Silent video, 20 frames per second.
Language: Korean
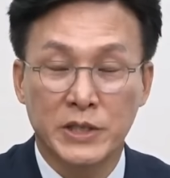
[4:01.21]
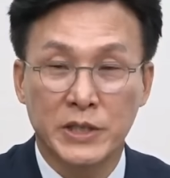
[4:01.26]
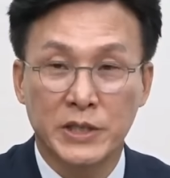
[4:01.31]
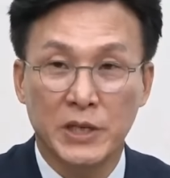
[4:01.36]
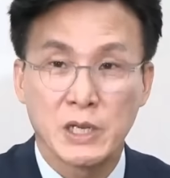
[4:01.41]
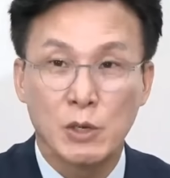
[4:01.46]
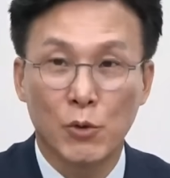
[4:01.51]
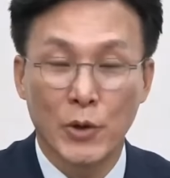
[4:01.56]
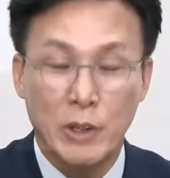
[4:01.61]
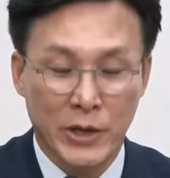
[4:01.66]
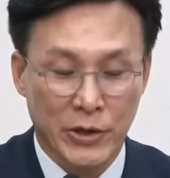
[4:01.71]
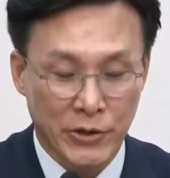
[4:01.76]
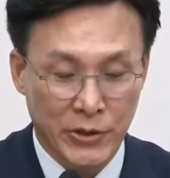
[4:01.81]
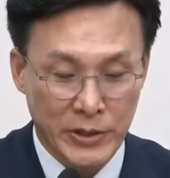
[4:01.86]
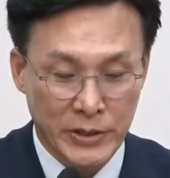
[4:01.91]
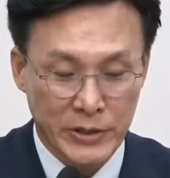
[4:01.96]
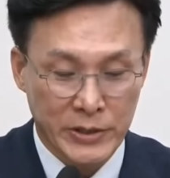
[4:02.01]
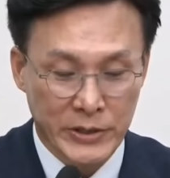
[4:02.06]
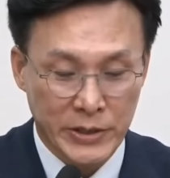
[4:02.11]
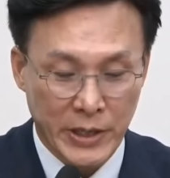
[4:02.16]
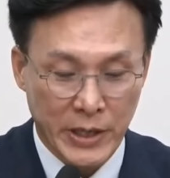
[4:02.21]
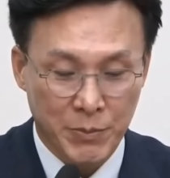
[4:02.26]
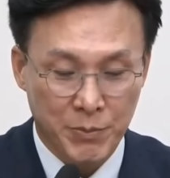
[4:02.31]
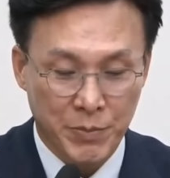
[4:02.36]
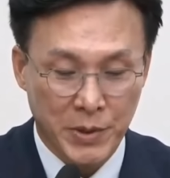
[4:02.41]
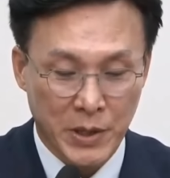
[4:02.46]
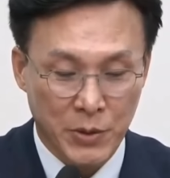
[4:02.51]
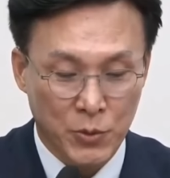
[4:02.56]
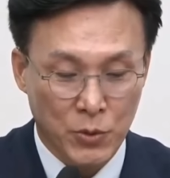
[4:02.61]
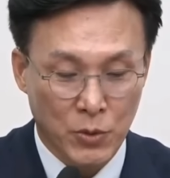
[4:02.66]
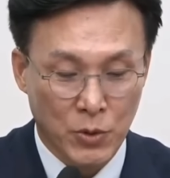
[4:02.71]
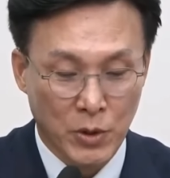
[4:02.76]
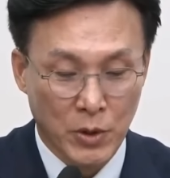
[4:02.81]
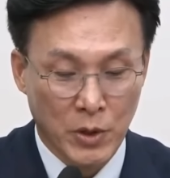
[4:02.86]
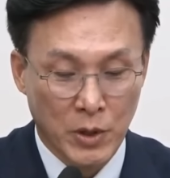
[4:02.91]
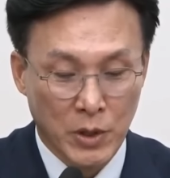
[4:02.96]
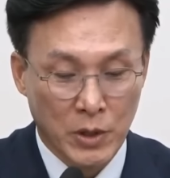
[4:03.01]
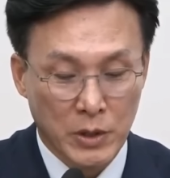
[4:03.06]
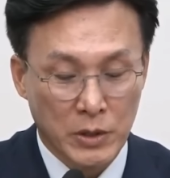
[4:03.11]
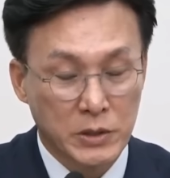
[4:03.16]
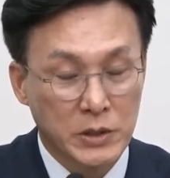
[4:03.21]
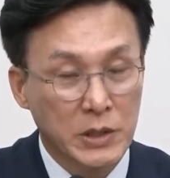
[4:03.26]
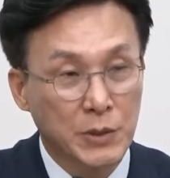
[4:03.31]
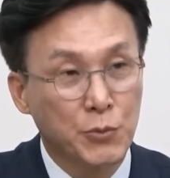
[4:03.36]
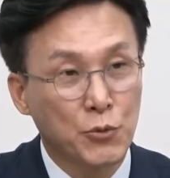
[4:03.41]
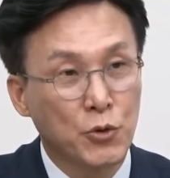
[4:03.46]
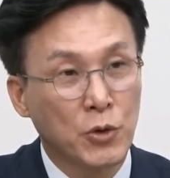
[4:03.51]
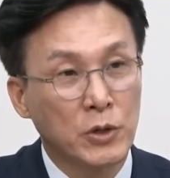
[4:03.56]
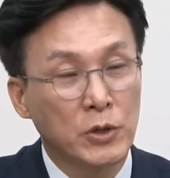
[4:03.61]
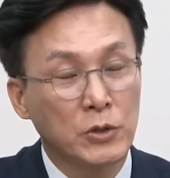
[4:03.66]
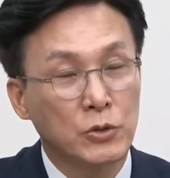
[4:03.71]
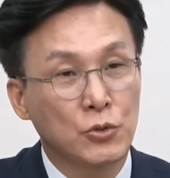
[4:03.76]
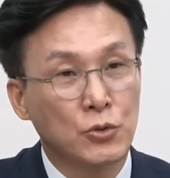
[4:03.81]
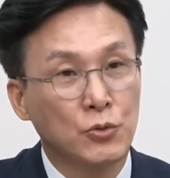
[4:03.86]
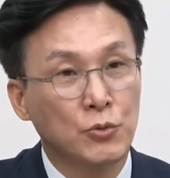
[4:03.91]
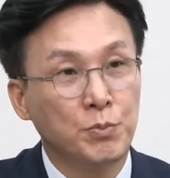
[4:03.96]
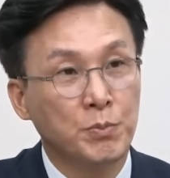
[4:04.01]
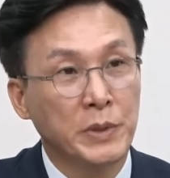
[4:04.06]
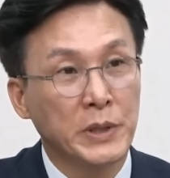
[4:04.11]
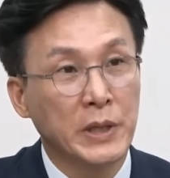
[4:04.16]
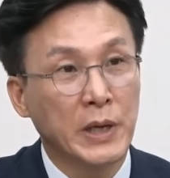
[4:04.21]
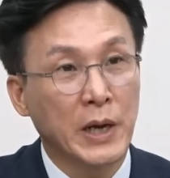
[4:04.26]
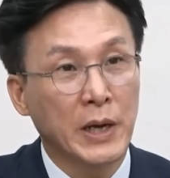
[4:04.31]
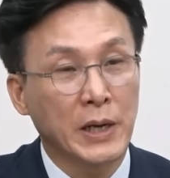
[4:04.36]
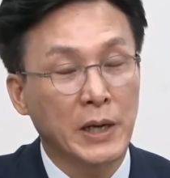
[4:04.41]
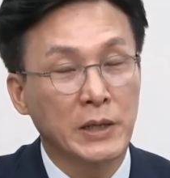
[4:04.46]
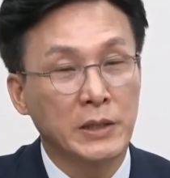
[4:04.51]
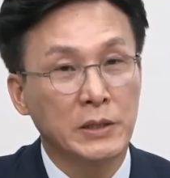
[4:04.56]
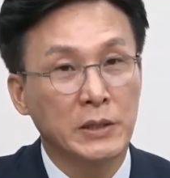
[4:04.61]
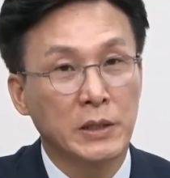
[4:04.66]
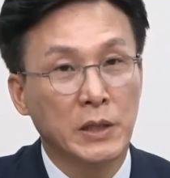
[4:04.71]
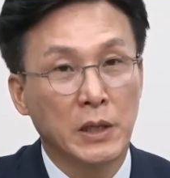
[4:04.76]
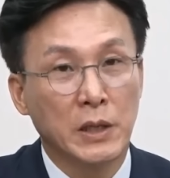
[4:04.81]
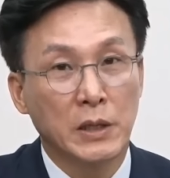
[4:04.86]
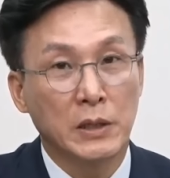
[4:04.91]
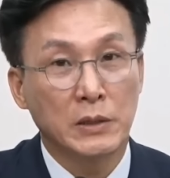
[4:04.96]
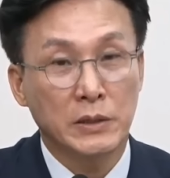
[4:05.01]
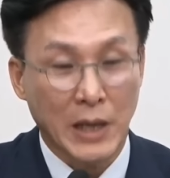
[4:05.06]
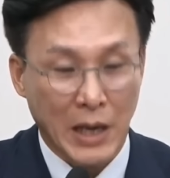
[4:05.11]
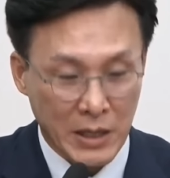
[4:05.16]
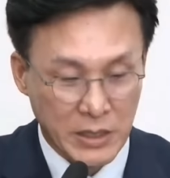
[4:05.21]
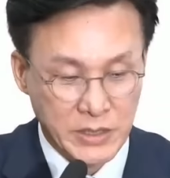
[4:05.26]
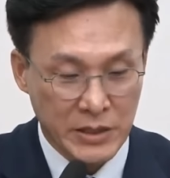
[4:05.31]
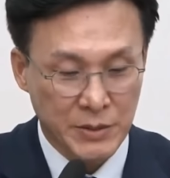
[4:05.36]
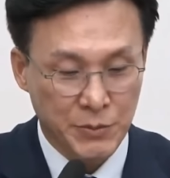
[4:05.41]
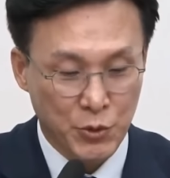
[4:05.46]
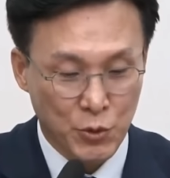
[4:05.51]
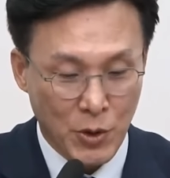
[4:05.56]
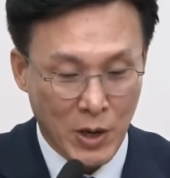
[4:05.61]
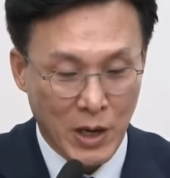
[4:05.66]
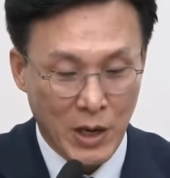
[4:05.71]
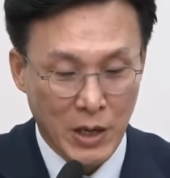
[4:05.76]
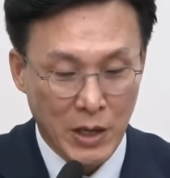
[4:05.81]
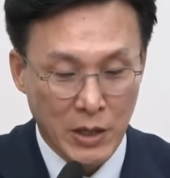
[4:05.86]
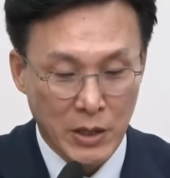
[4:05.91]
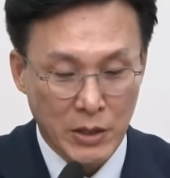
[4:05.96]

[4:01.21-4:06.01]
이런 이야기를 했습니다. 대통령이 뭐 최근에 반국가 세력 뭐 암양하고 있다. 그리고